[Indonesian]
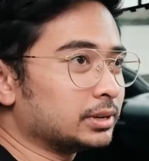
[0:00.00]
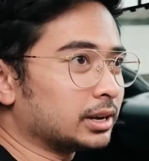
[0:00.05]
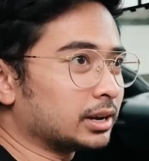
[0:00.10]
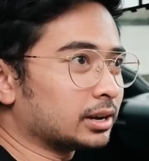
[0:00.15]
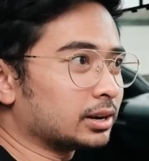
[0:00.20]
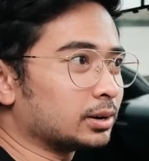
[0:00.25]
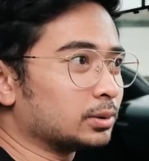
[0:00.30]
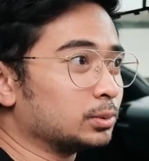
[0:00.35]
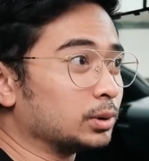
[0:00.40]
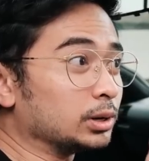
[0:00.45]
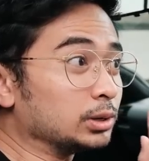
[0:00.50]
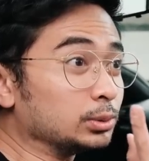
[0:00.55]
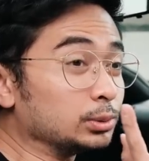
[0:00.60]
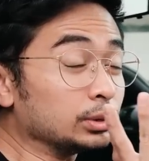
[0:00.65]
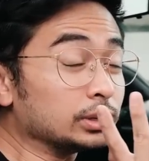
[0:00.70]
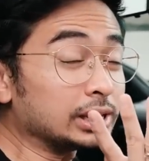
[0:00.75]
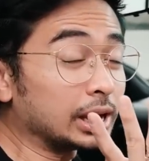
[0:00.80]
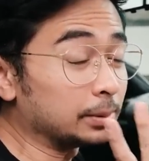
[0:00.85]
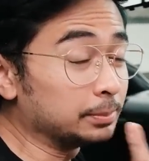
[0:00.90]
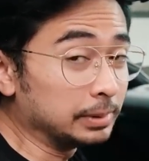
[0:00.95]
yang gue
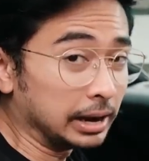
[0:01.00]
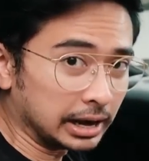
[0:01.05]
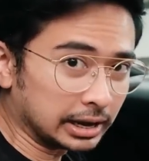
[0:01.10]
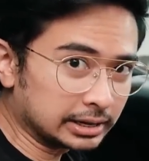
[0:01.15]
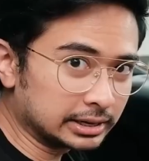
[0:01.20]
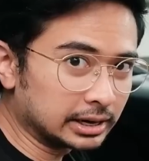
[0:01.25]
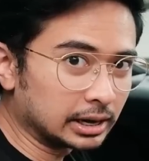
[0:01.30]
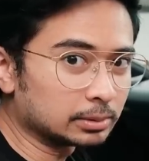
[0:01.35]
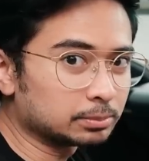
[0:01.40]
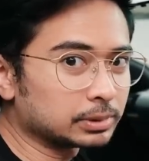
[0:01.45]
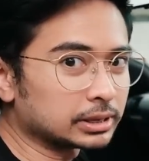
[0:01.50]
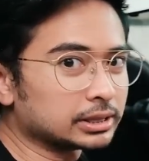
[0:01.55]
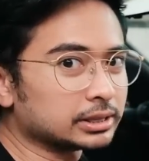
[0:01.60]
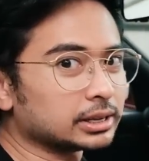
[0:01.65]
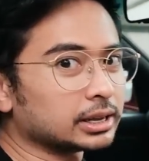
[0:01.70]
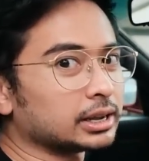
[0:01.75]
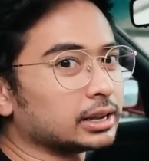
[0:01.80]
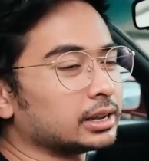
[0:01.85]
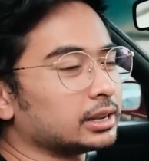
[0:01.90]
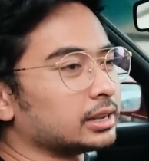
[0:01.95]
susah banget
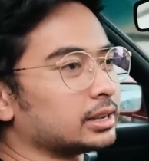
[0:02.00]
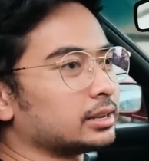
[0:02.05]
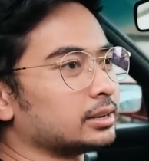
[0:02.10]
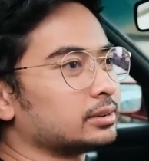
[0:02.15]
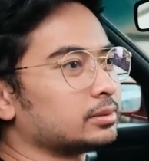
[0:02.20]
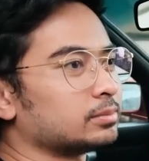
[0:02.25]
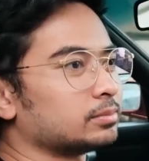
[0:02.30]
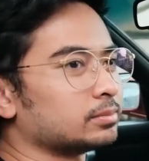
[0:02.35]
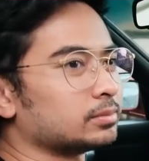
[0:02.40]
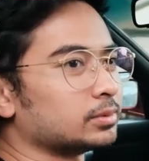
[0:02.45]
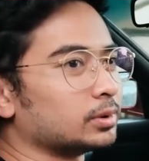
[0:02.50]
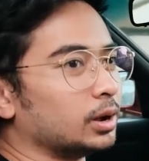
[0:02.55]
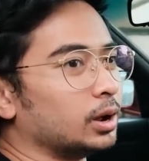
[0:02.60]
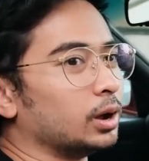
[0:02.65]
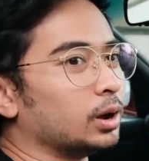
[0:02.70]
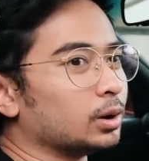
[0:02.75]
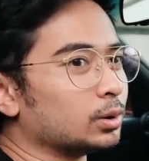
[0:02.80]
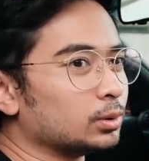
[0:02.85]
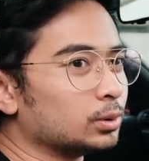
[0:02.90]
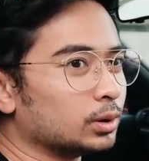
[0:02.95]
dapetnya ya.
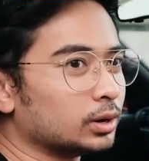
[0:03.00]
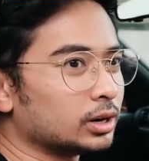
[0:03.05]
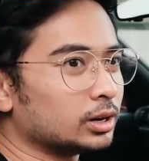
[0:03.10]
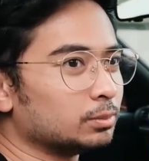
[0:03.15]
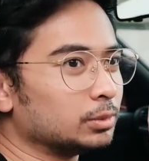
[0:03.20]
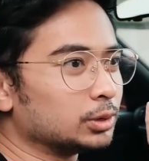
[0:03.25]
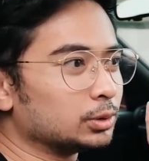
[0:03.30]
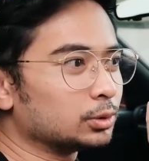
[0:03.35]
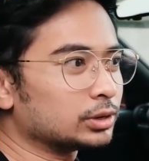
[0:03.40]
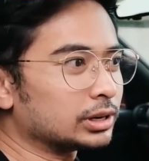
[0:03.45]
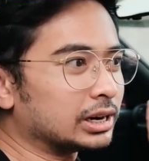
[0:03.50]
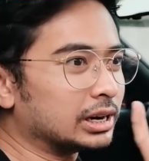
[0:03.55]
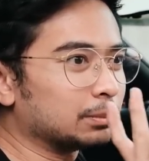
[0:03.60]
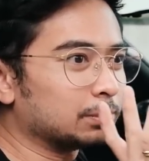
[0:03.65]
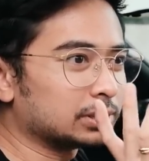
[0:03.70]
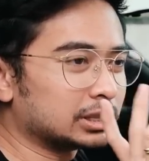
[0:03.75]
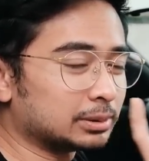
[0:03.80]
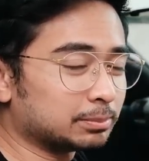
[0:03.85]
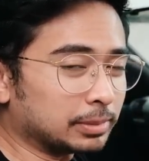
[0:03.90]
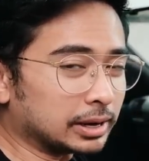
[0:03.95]
Gue lebih susah
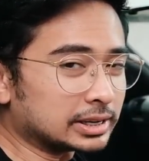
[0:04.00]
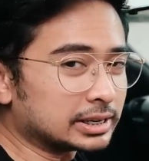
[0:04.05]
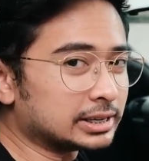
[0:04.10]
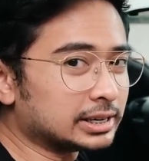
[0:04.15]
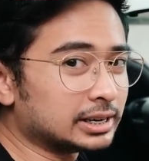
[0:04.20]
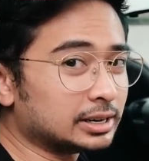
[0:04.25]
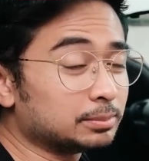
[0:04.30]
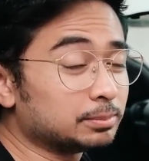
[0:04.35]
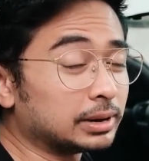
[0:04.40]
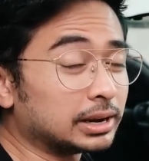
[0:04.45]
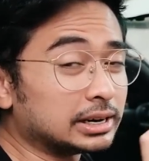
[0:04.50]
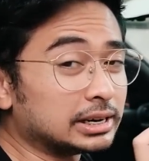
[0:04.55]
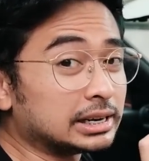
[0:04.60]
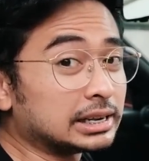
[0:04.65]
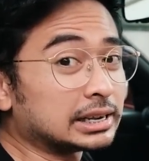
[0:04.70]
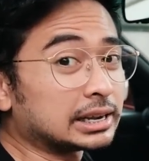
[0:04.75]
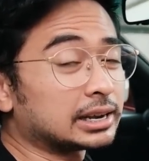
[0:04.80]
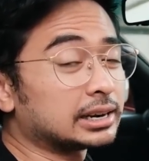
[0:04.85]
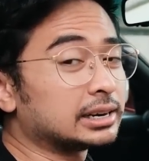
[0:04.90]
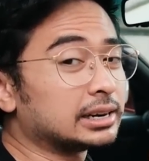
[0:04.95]
dapetin pas ini
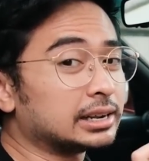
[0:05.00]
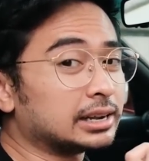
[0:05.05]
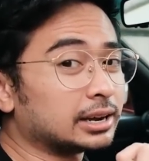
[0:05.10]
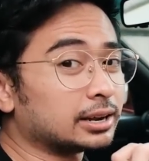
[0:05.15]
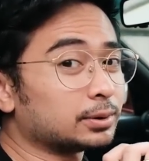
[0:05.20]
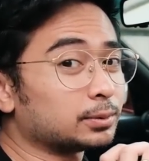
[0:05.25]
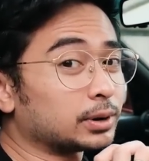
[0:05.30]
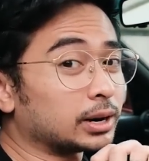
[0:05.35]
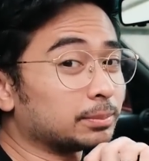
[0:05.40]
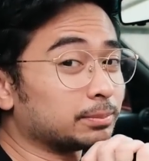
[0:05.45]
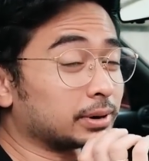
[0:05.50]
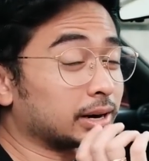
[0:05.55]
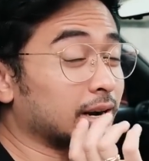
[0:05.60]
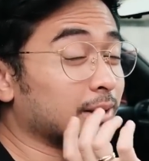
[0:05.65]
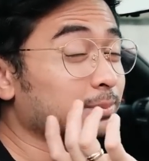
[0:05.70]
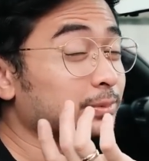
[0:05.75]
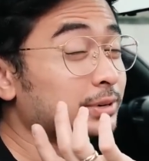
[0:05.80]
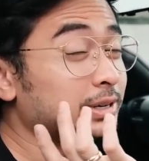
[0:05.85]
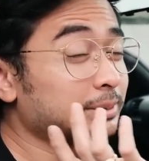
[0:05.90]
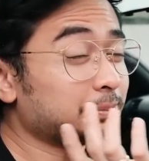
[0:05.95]
dibandingkan dengan wiper
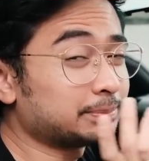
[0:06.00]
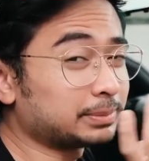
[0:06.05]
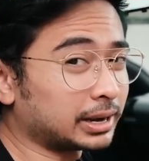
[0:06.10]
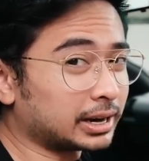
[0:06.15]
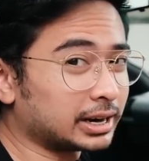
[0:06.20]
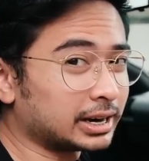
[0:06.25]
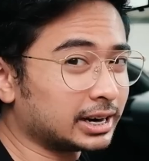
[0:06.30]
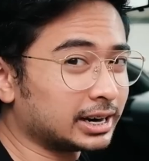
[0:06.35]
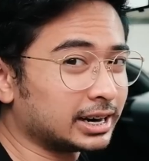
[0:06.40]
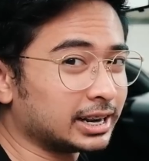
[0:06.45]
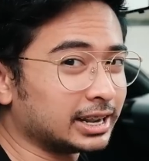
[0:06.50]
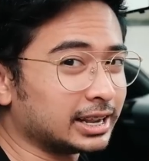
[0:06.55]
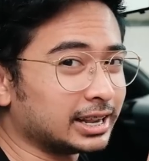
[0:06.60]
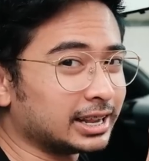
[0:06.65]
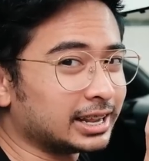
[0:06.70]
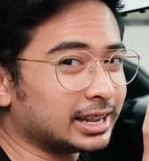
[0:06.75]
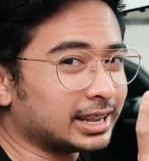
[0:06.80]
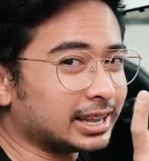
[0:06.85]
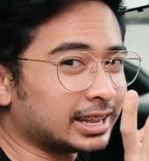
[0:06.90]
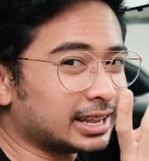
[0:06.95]
lampu depan.
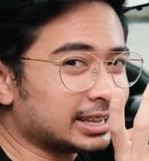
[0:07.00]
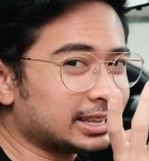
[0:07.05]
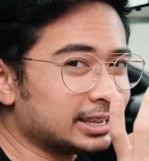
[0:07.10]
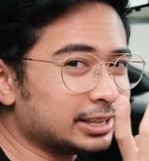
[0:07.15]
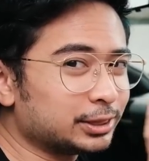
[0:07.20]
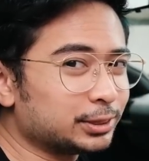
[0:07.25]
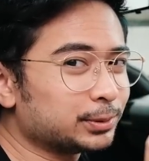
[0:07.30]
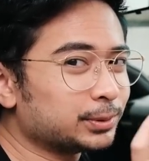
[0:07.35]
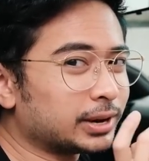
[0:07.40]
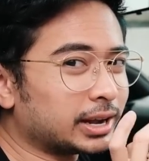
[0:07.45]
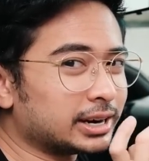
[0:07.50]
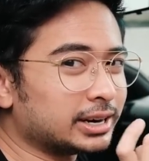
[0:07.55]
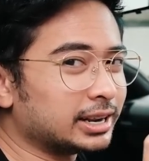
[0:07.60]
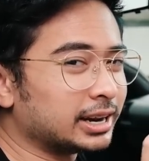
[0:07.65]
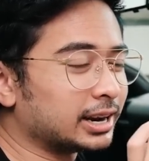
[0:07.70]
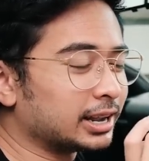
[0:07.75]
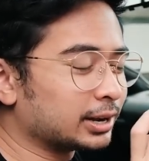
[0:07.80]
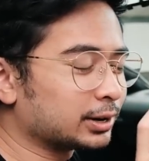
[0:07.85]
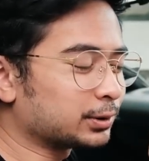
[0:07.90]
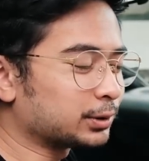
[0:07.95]
Itu
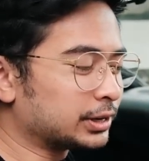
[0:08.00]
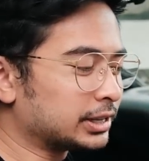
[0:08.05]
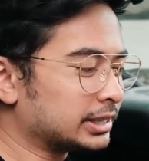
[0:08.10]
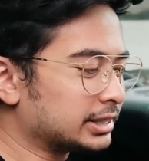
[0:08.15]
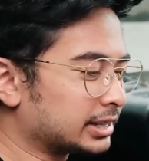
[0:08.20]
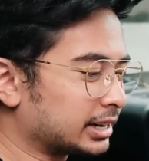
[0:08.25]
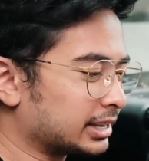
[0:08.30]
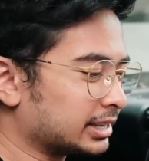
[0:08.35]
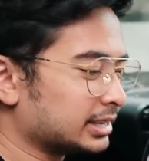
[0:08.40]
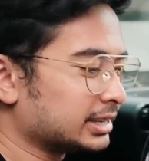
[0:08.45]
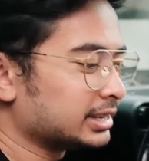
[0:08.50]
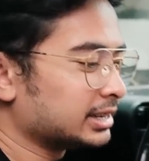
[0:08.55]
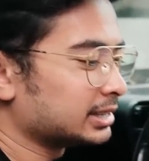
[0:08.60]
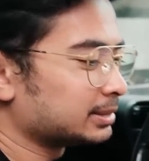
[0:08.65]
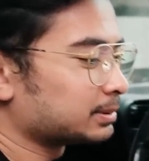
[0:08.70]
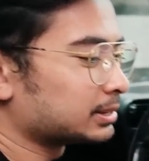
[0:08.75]
adalah coin tray ini